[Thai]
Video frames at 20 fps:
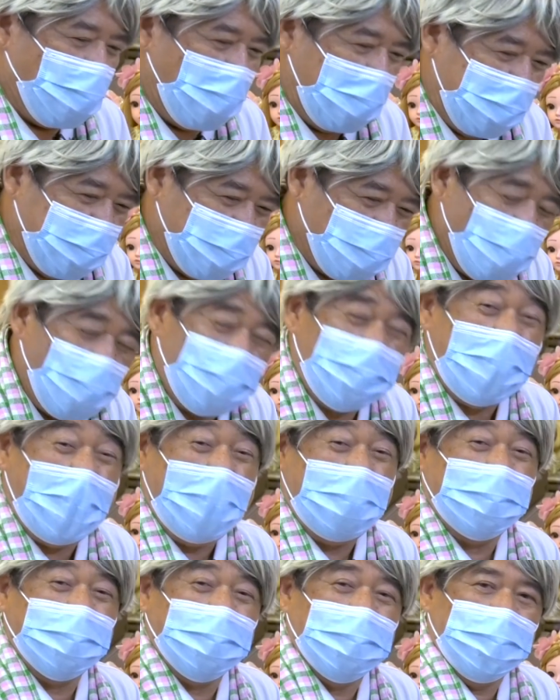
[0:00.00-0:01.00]
วันนี้ทุก
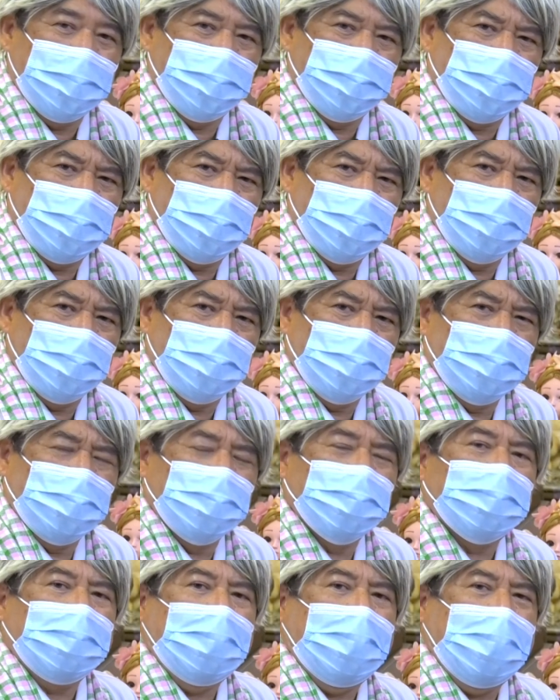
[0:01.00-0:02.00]
ยาก
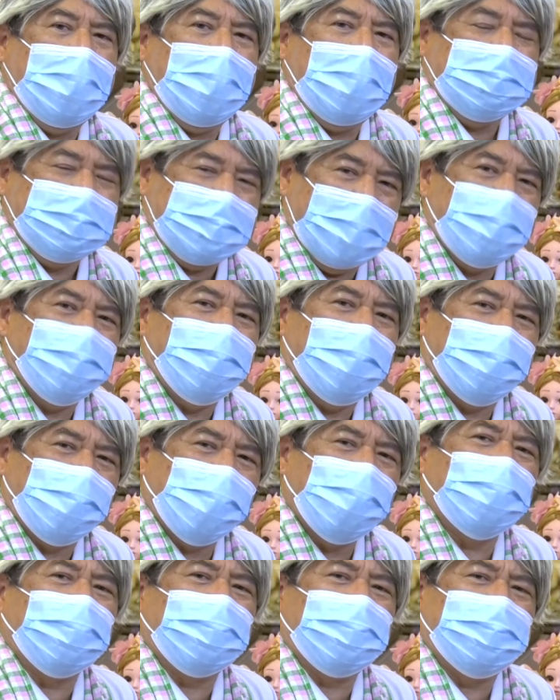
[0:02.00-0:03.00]
อาจารย์ไพ
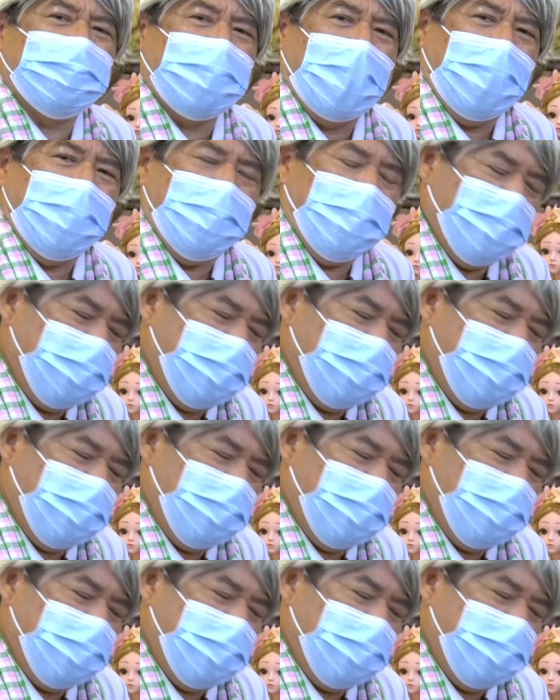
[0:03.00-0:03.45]
โรธจะ